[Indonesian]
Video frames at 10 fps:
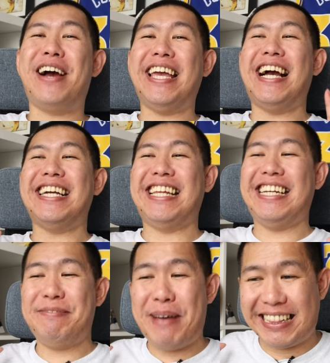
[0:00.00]
gue kayaknya akan
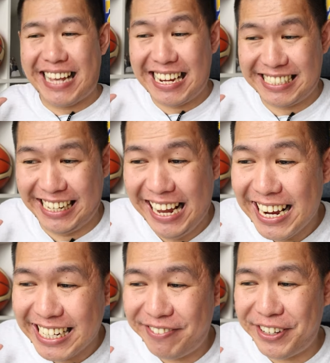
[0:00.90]
jadi the bad guy sih.
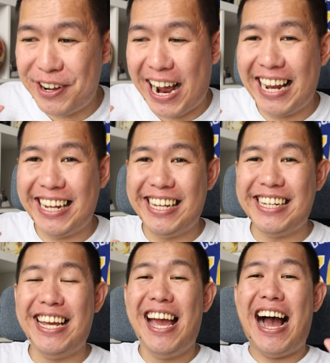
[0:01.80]
Di video kali
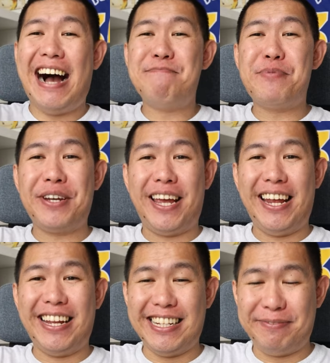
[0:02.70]
ini, ampun
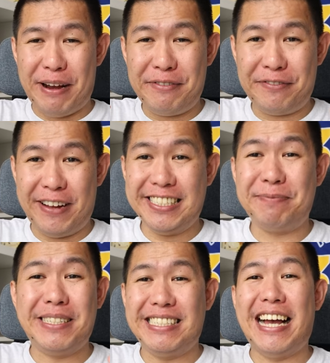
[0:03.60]
ya Dallas Mavericks fans,
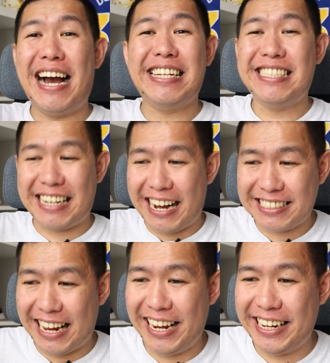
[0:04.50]
please jangan
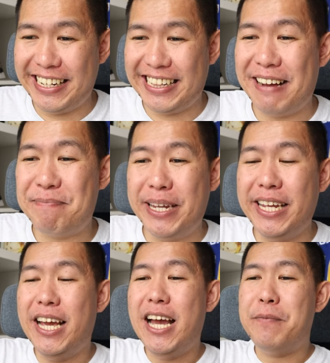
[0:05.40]
diserang saya ini.
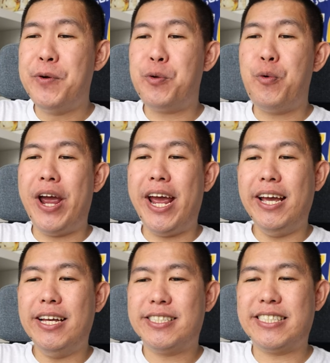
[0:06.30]
Tapi menurut gue,
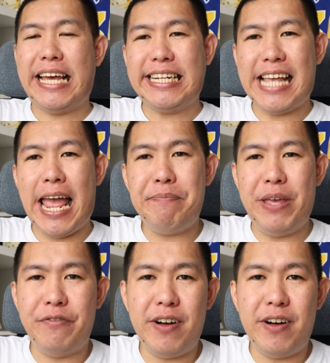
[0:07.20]
series NBA